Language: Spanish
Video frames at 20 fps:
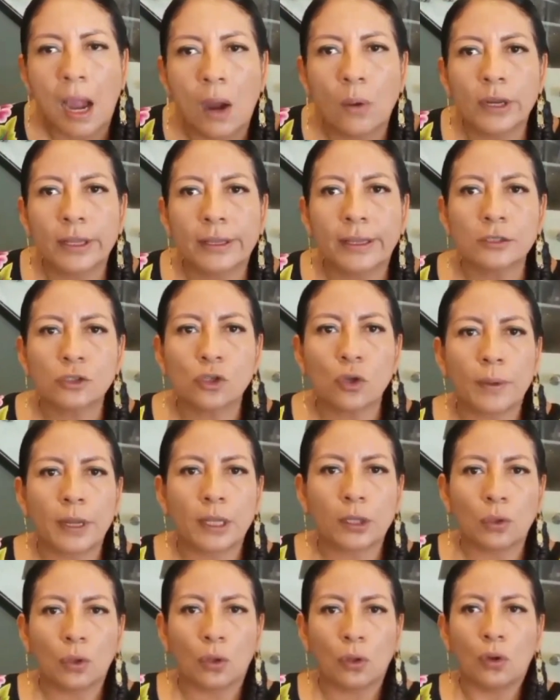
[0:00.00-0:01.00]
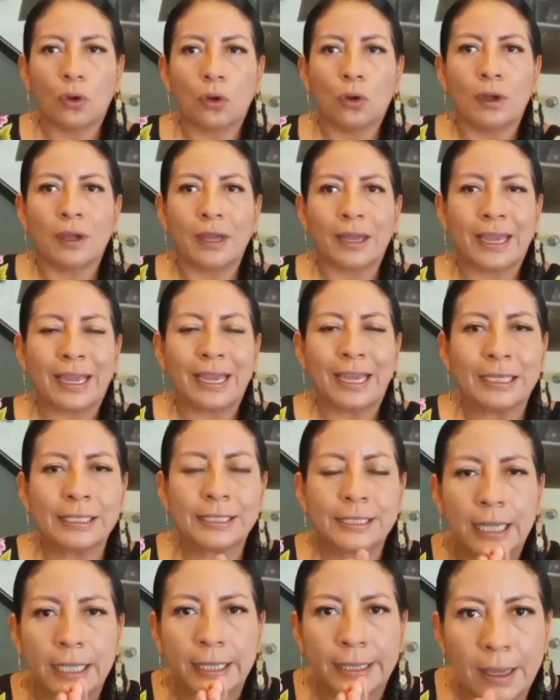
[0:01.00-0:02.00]
Ahorita sobre todo es
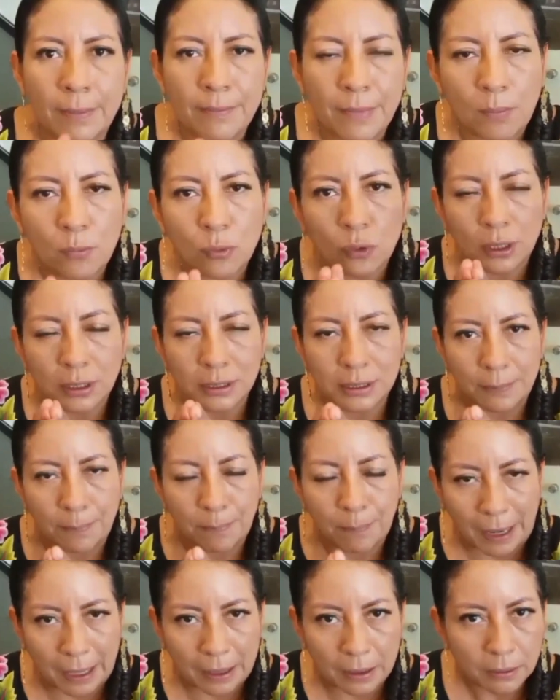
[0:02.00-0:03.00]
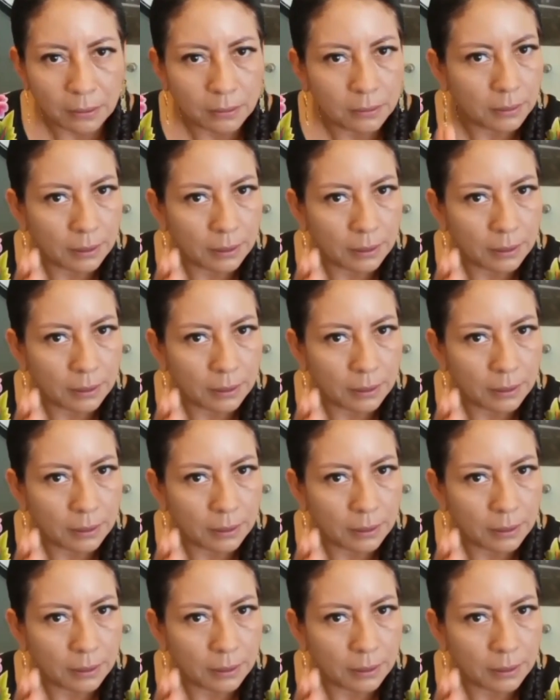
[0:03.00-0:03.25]
el tema municipal,